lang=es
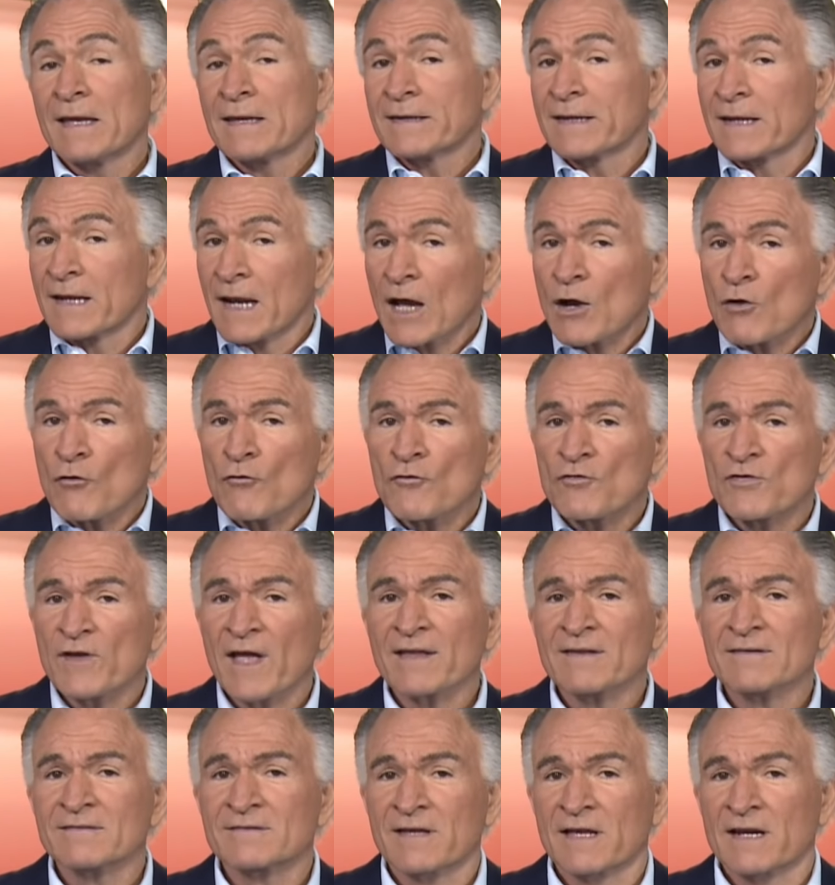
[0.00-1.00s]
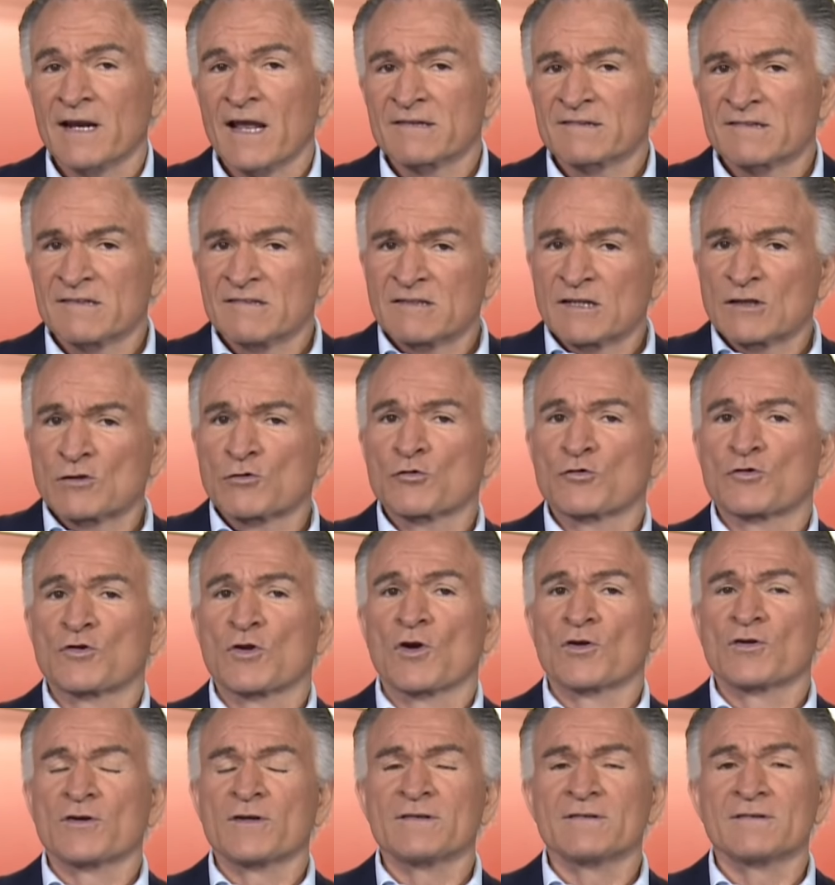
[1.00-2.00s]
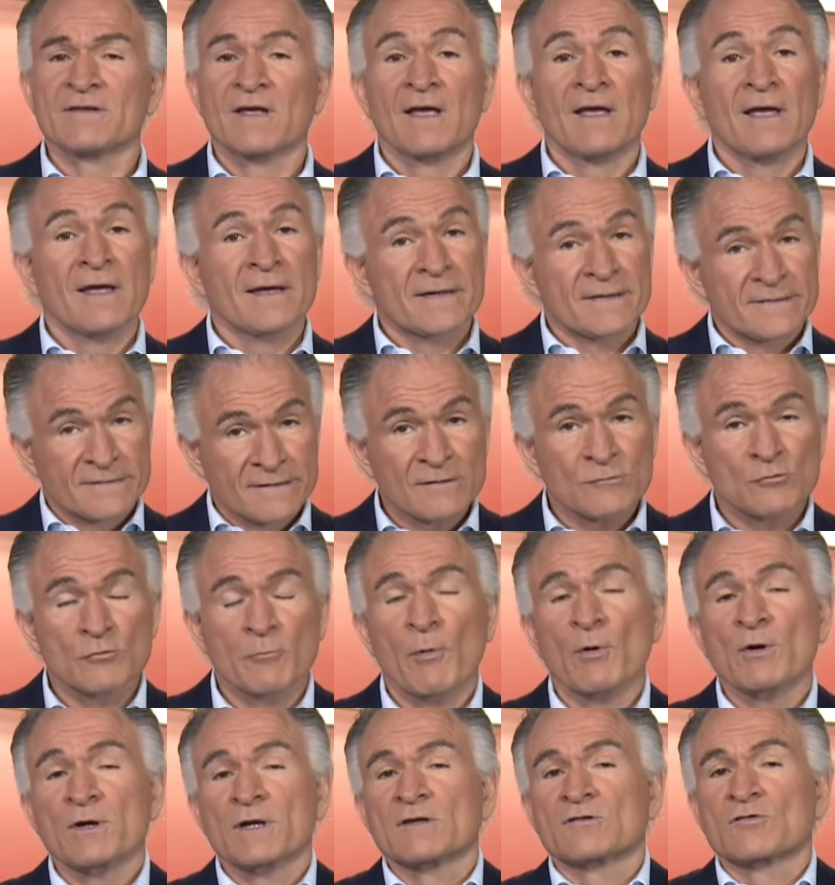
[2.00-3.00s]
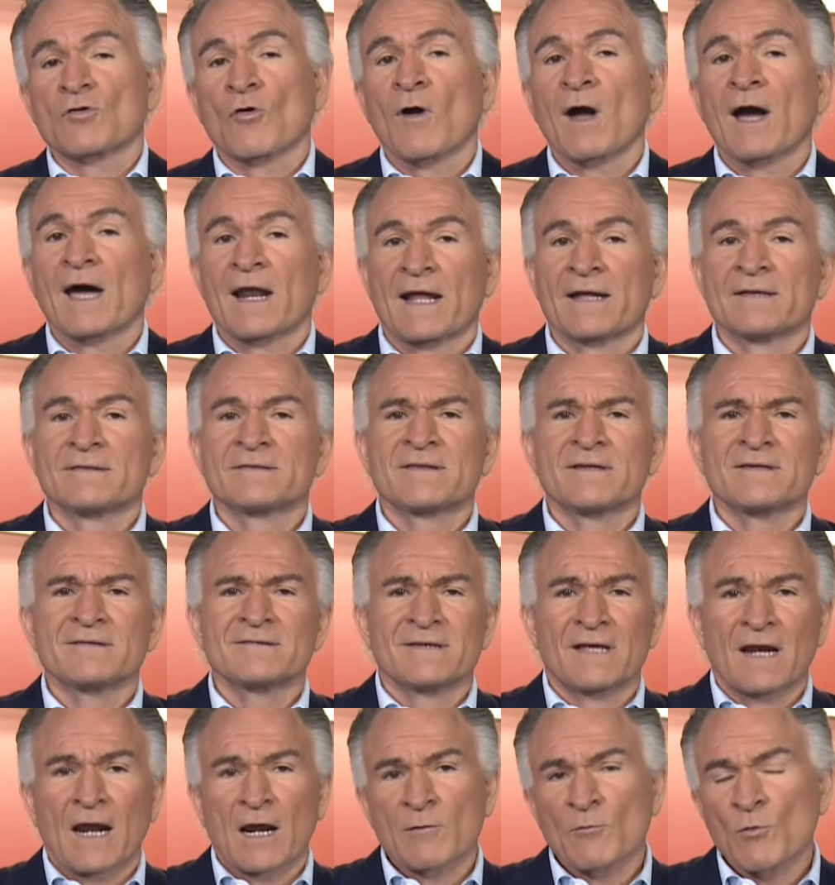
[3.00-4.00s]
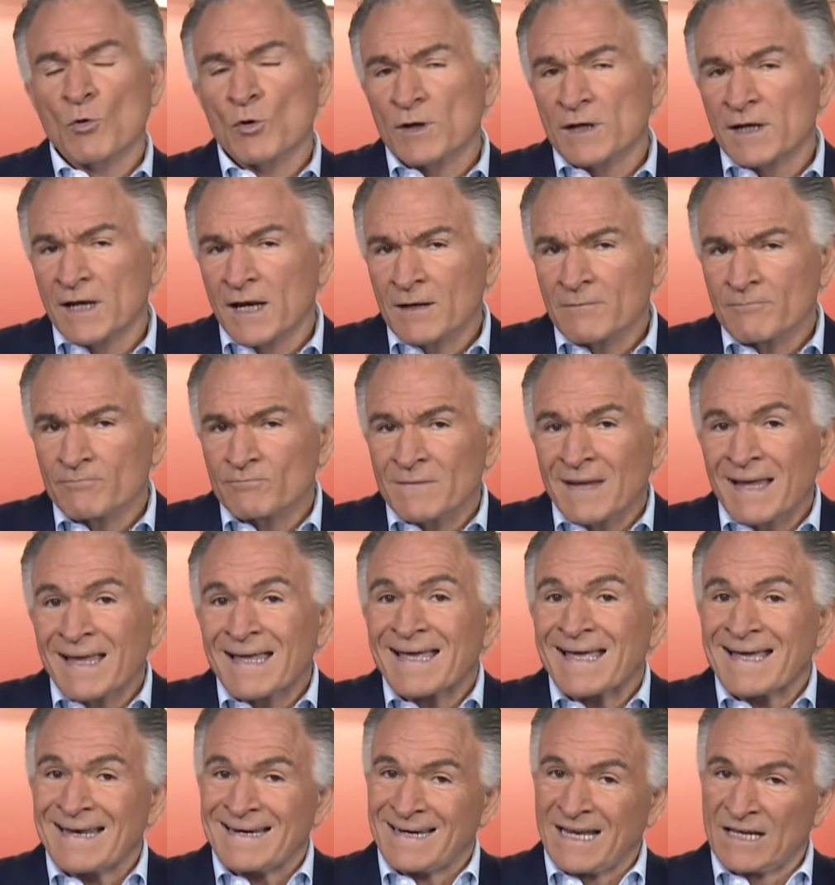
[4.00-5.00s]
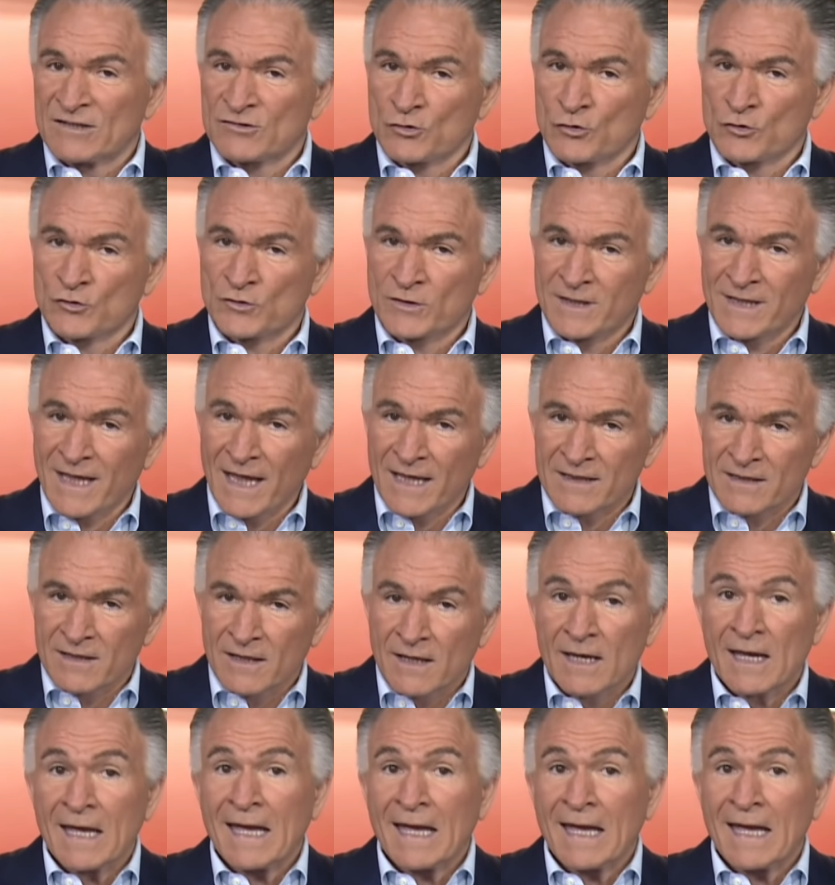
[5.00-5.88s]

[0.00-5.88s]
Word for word: y en la confianza en las instituciones que se supone son garantes de la armonía en la sociedad,